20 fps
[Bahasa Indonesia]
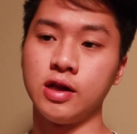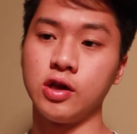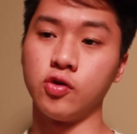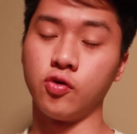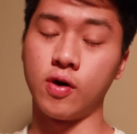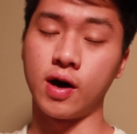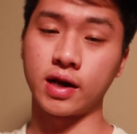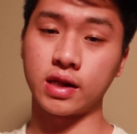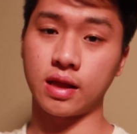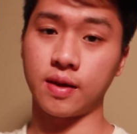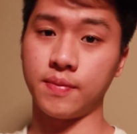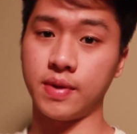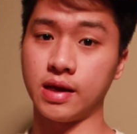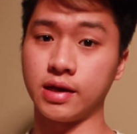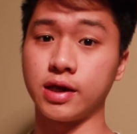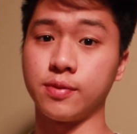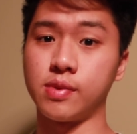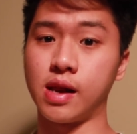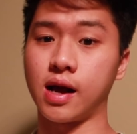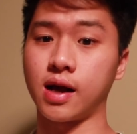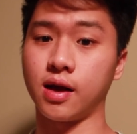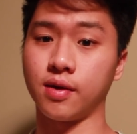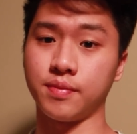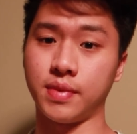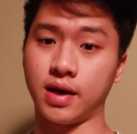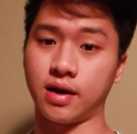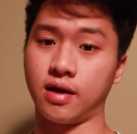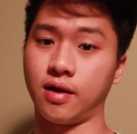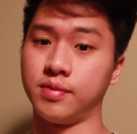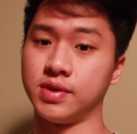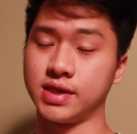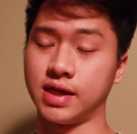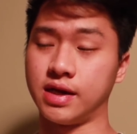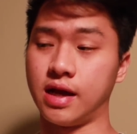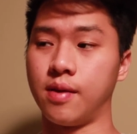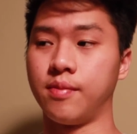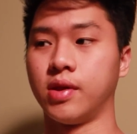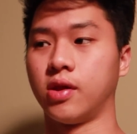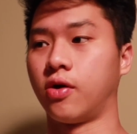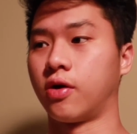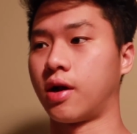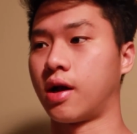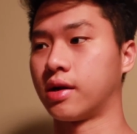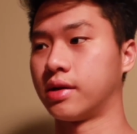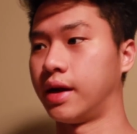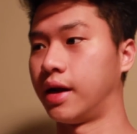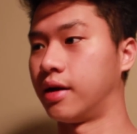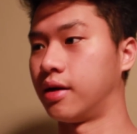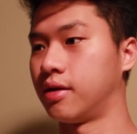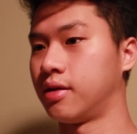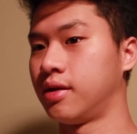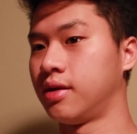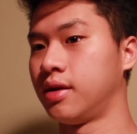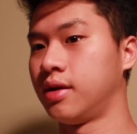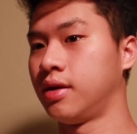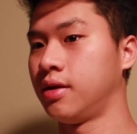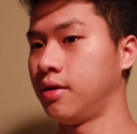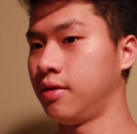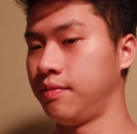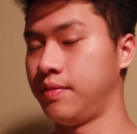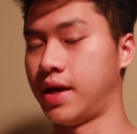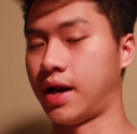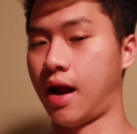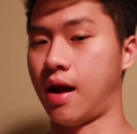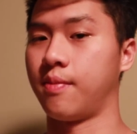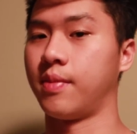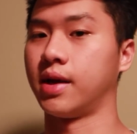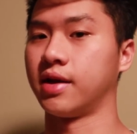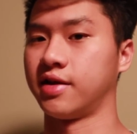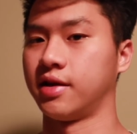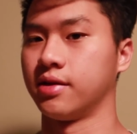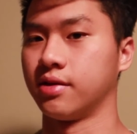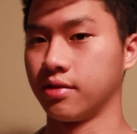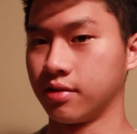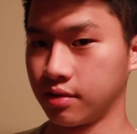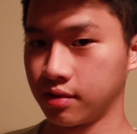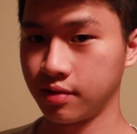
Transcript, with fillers: luar tapi yang di belakang biar nggak bisa diambil orang dan biar aman gitu.